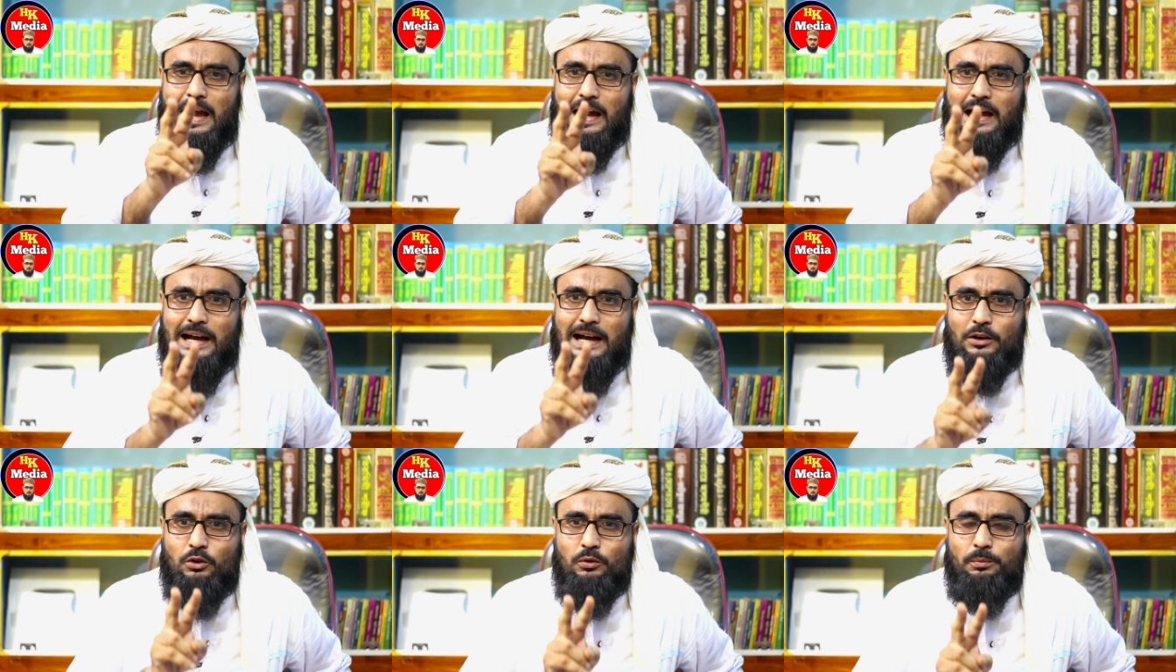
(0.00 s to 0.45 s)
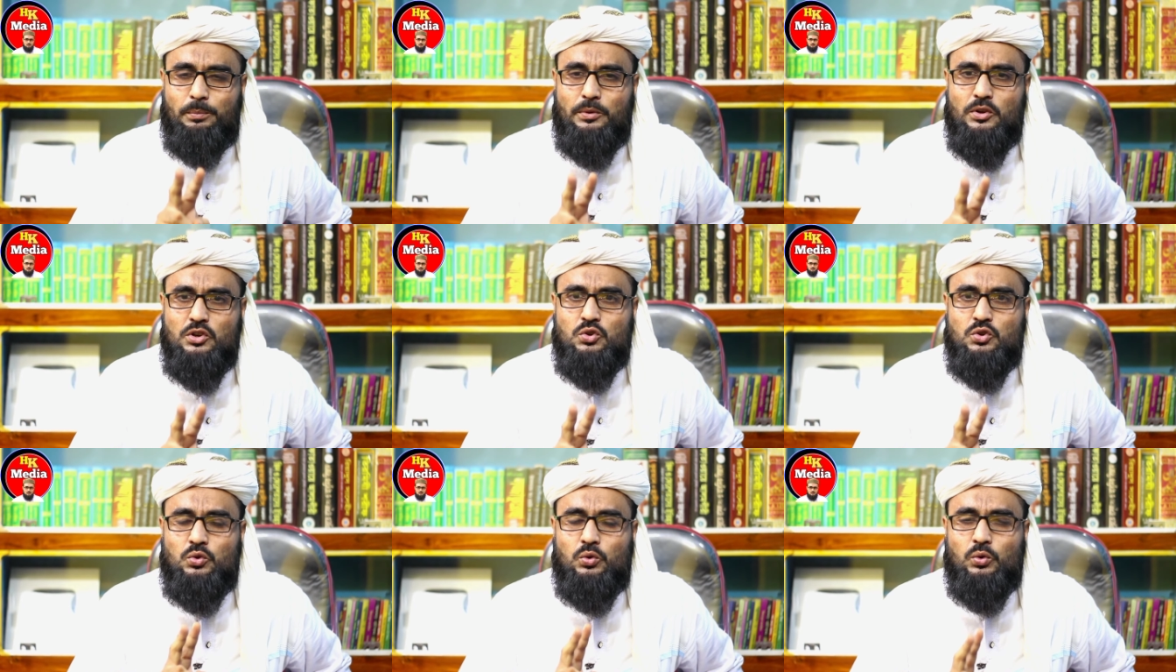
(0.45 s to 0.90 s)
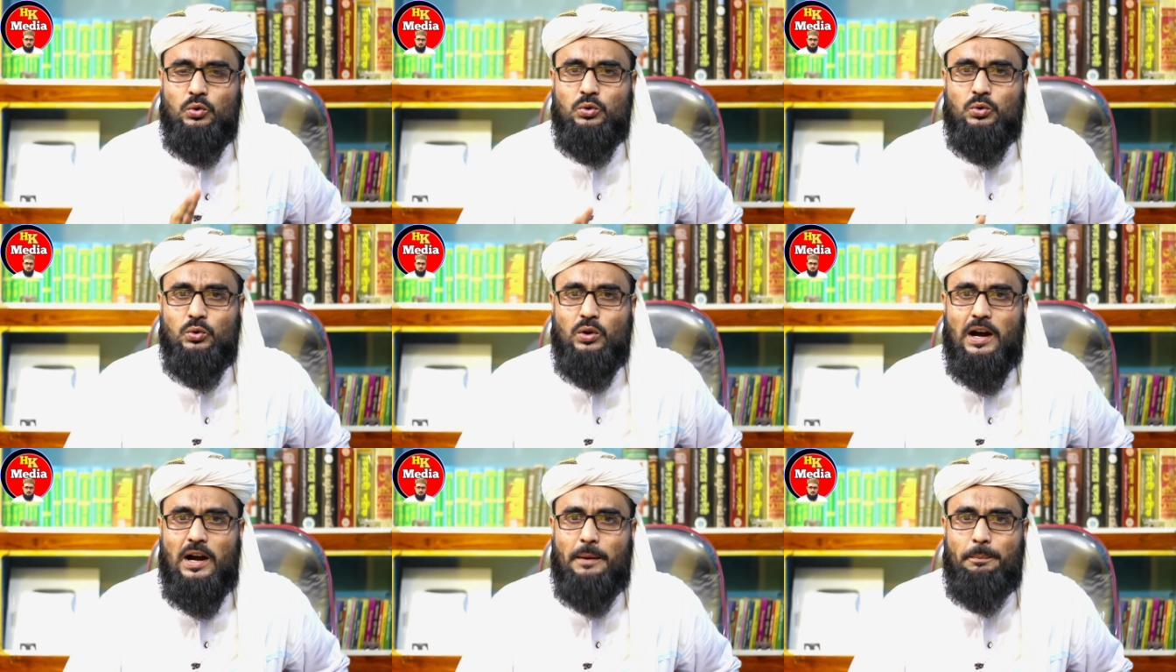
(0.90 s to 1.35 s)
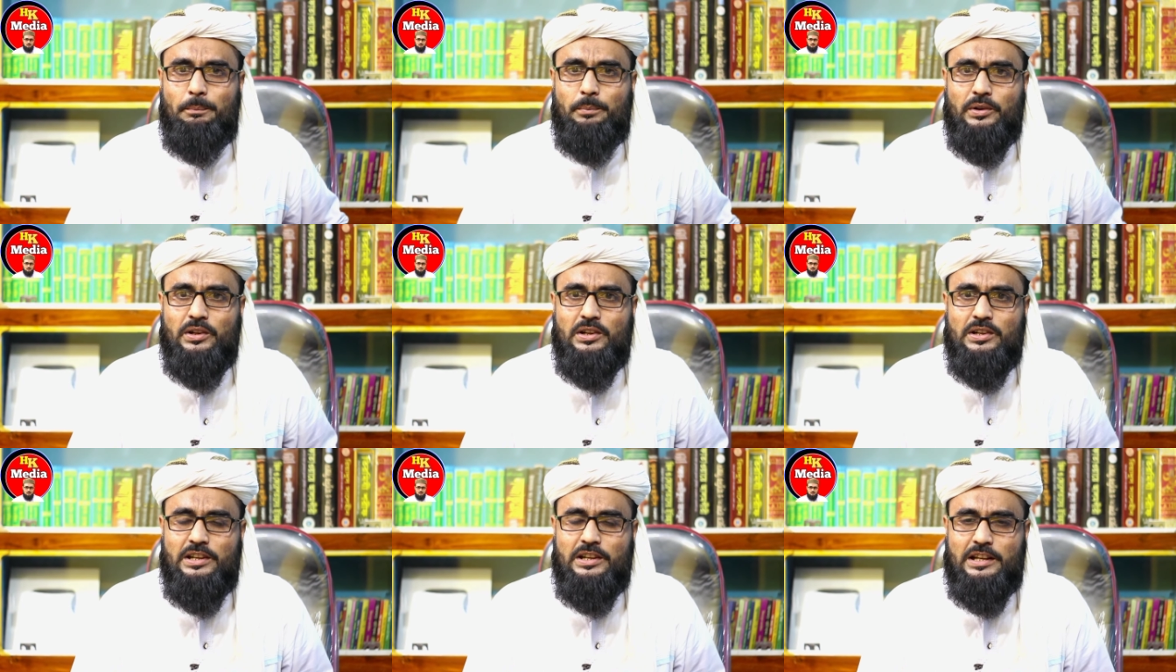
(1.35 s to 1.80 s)
এগারো পিস সুতো
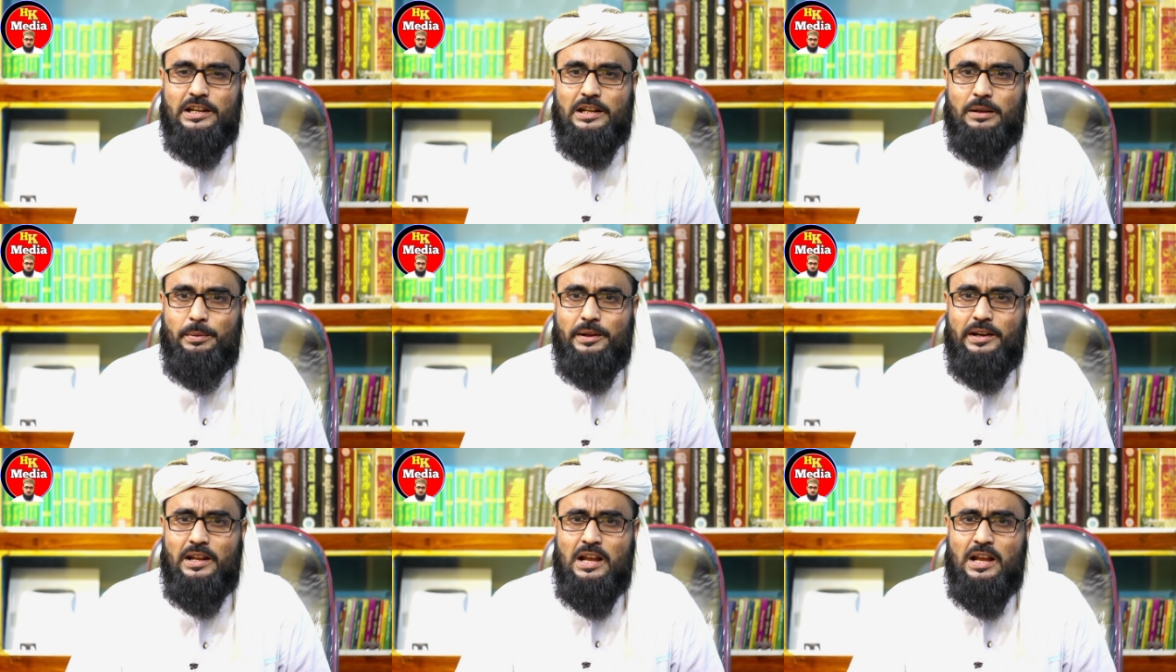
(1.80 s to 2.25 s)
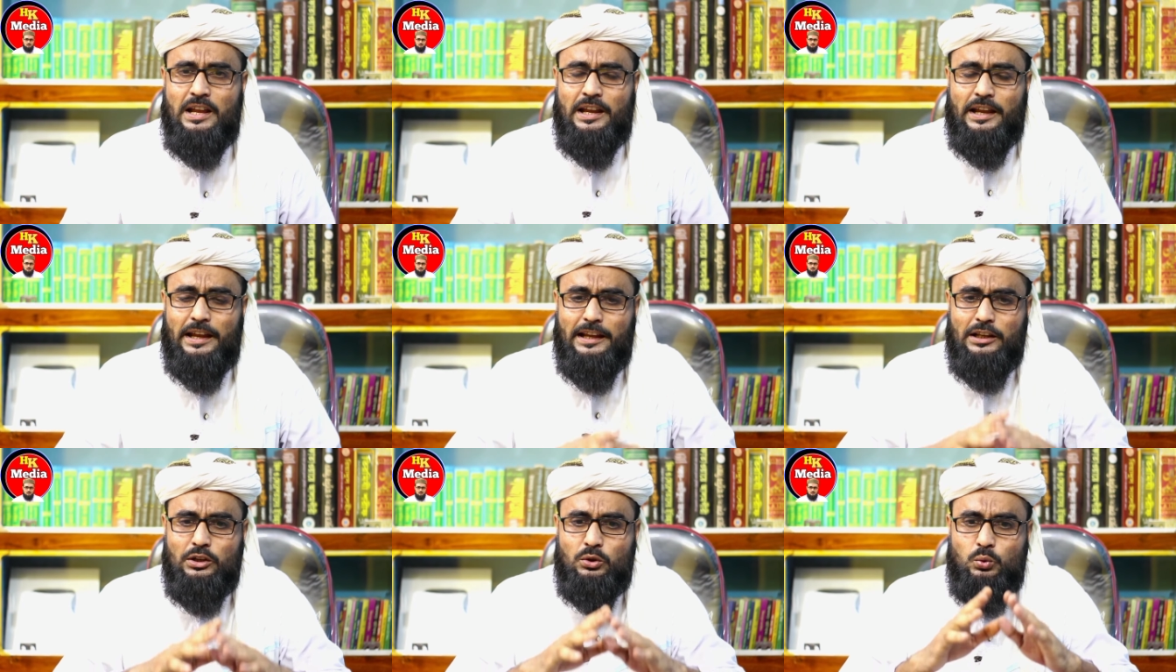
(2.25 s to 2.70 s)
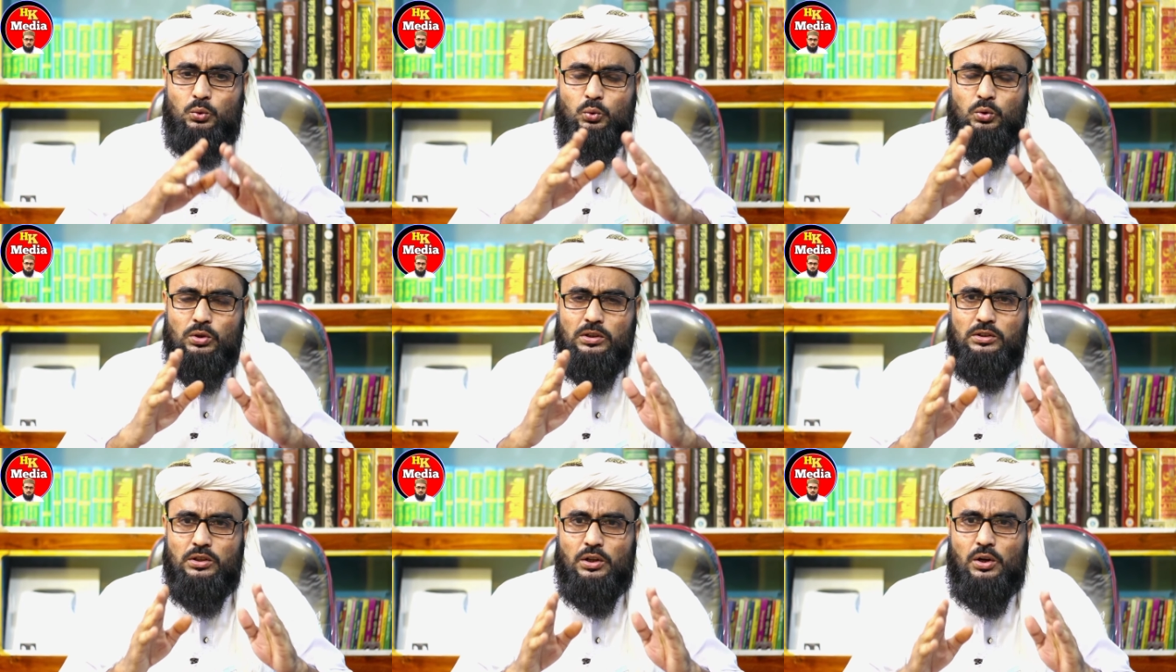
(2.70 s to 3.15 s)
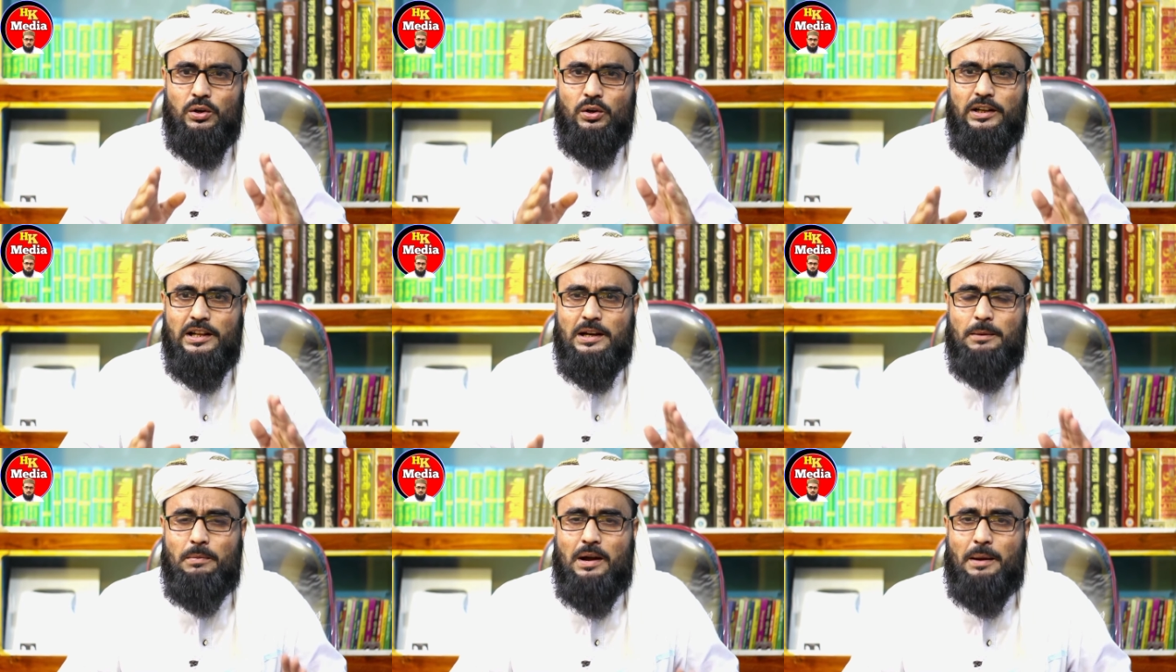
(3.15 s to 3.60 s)
আপনি নিয়ে নেবেন এই দুই
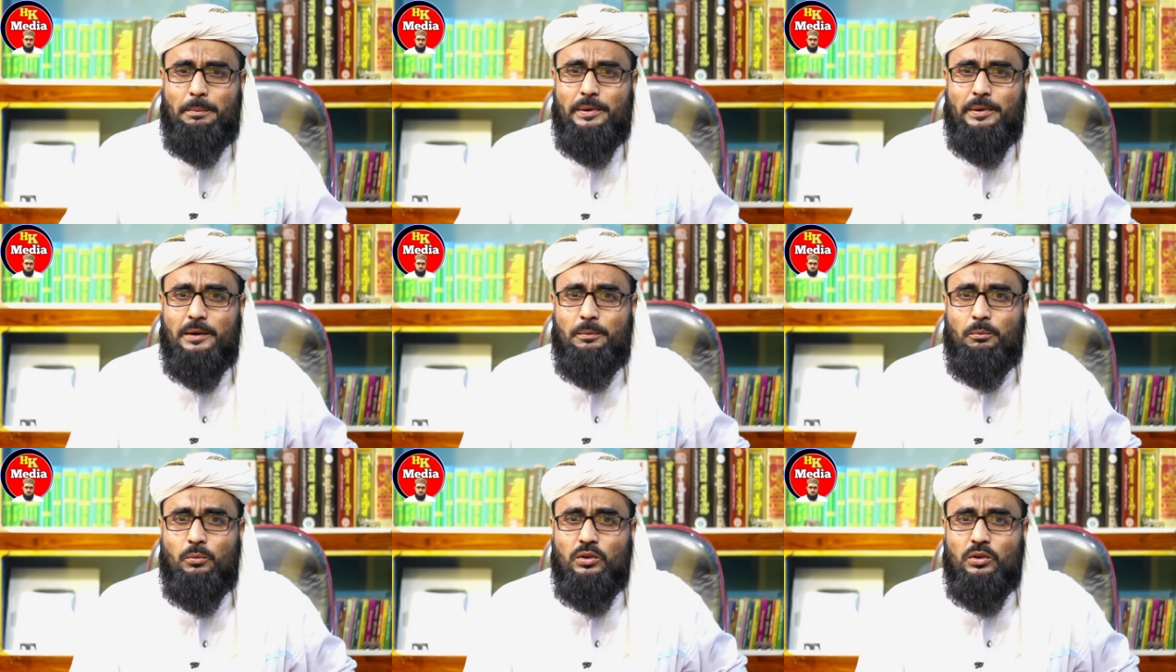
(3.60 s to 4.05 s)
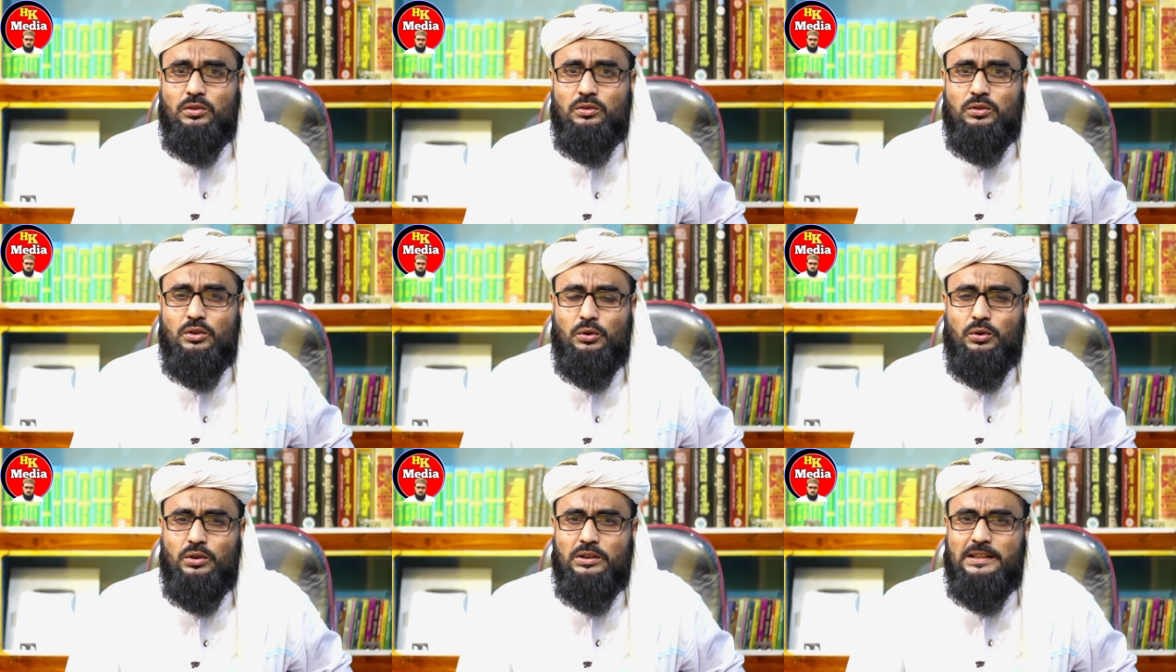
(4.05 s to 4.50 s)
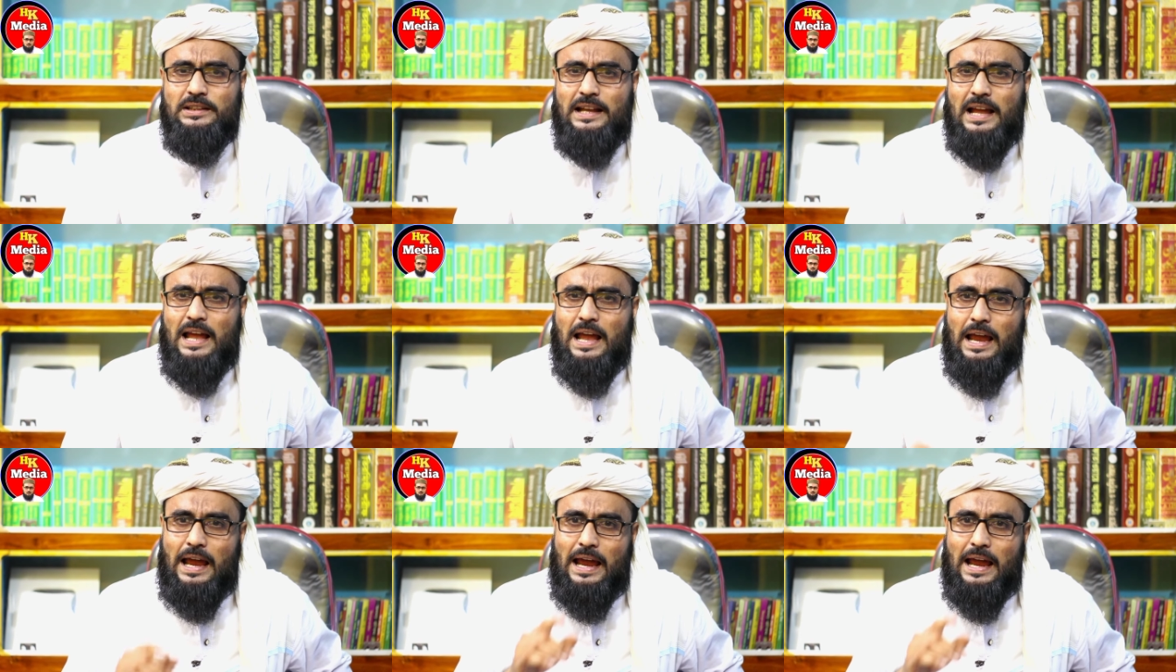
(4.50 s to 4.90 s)
ধরনের মাপের মধ্যে হতে